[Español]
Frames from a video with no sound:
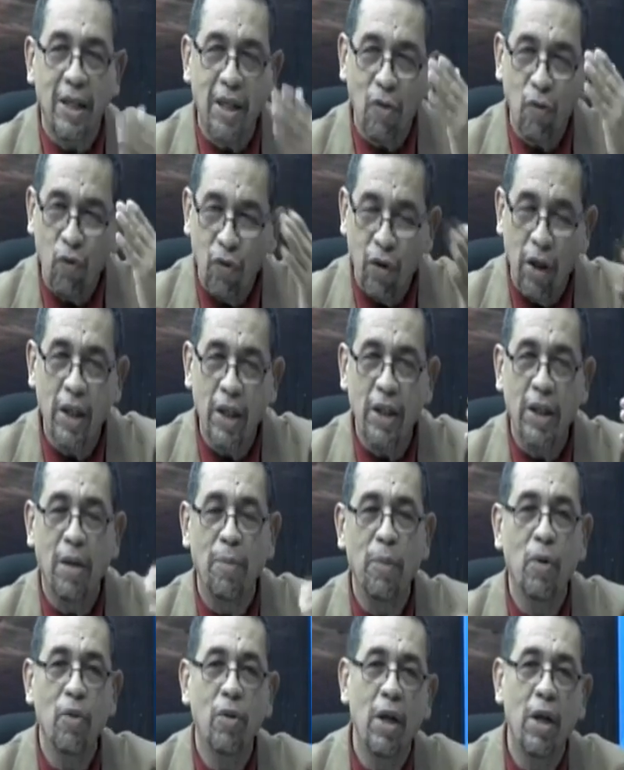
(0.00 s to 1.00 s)
A ustedes,
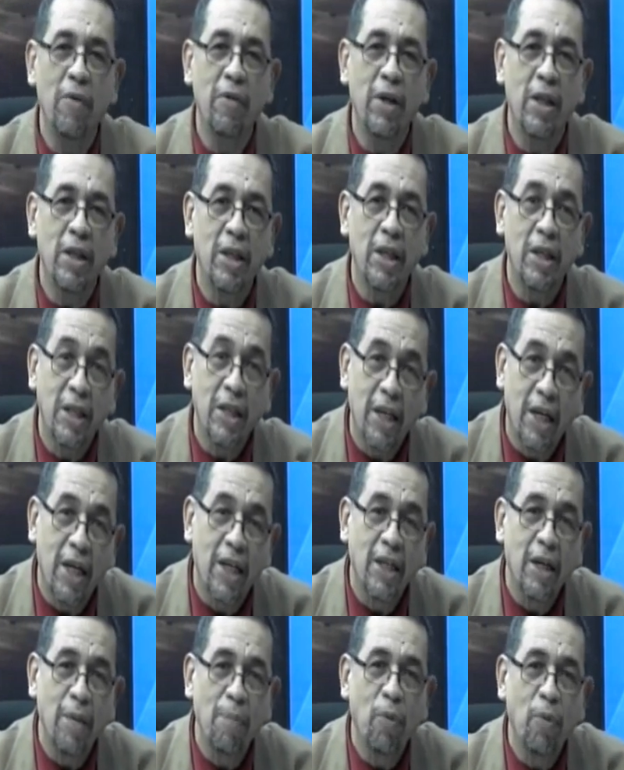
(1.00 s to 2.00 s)
amigos televidentes,
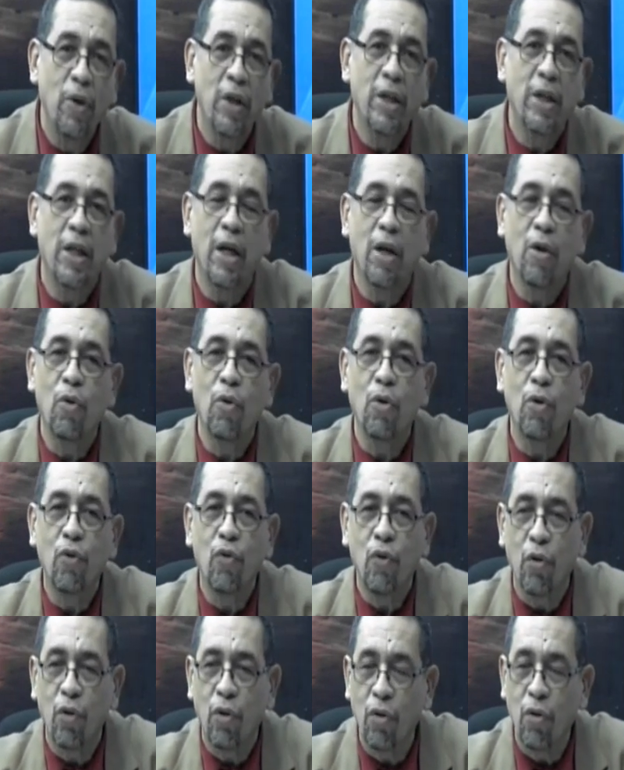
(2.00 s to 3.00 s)
gracias por estar con
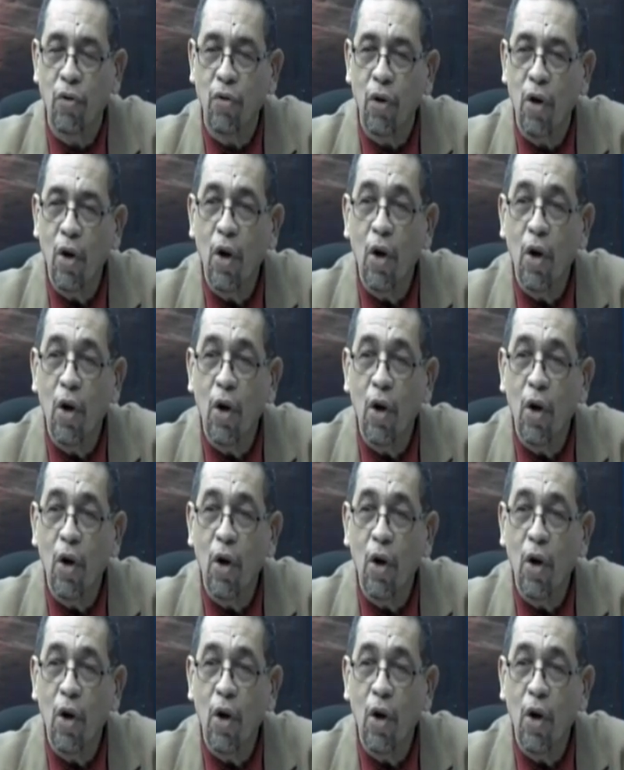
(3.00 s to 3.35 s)
nosotros.